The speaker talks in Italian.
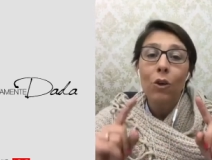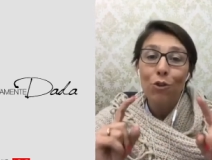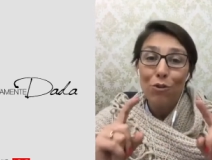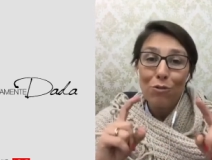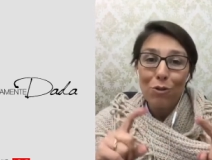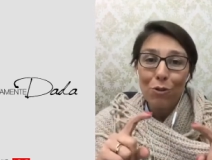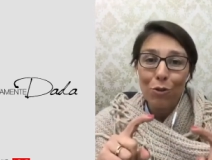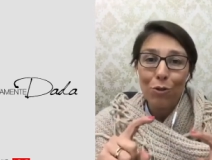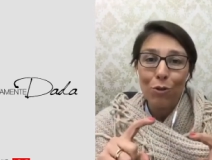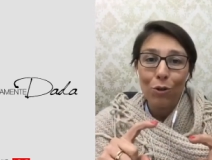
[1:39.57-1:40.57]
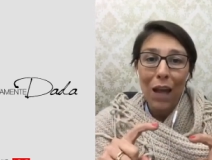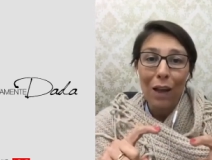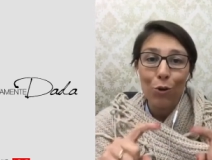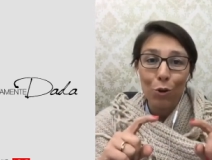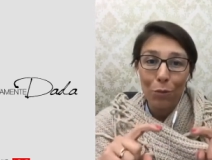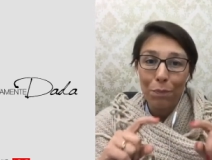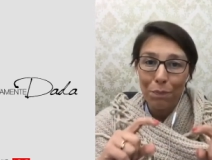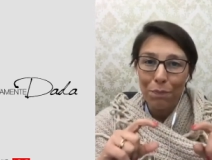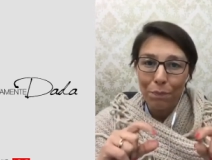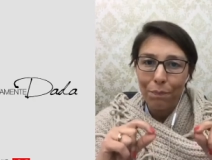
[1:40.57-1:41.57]
non, non, non hanno
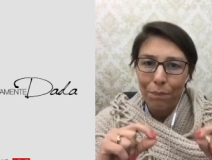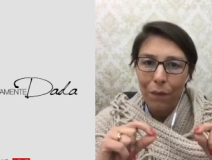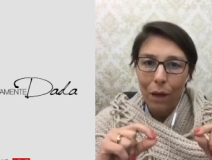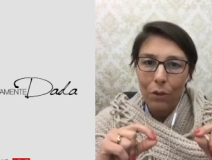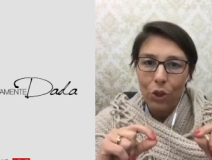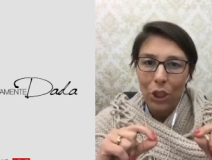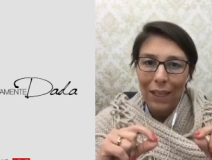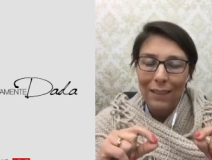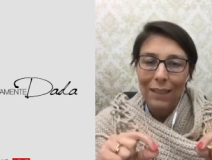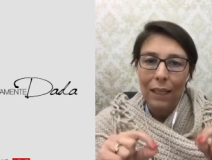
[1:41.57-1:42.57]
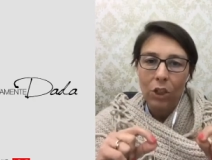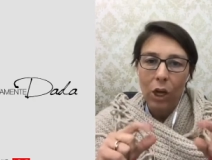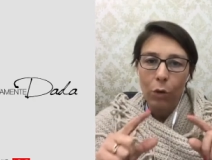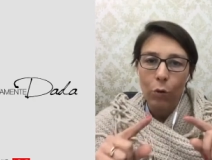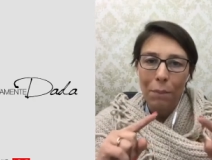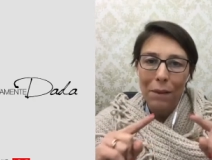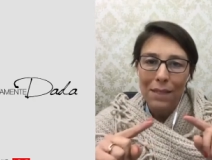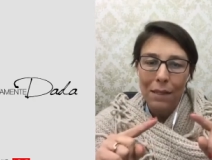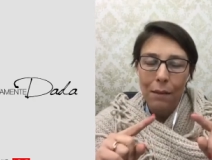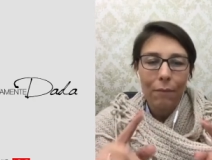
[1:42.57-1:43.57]
mh, mhmm, gelatina, cioè hanno una base...